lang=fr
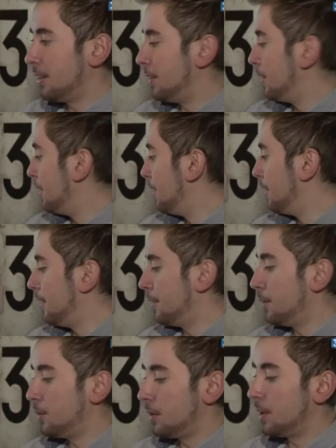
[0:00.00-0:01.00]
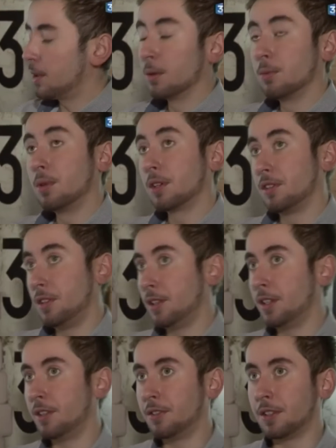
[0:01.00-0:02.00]
Il y avait juste les commandes pour
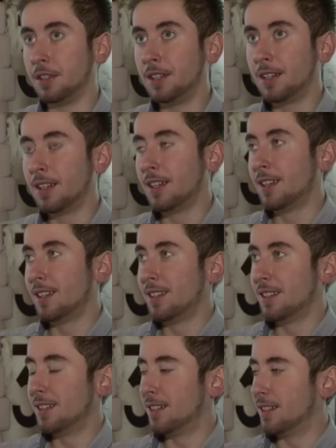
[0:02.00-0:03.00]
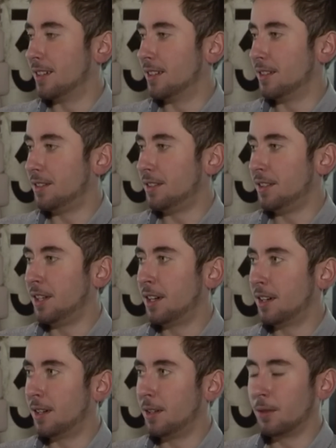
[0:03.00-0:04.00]
accélérer et freiner. Euh, c'était il,
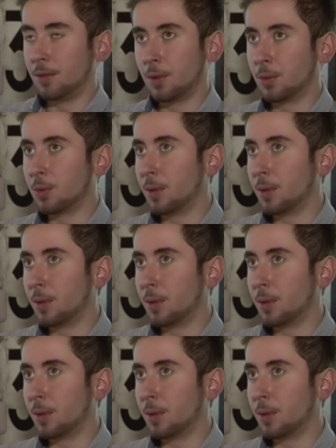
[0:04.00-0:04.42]
y a environ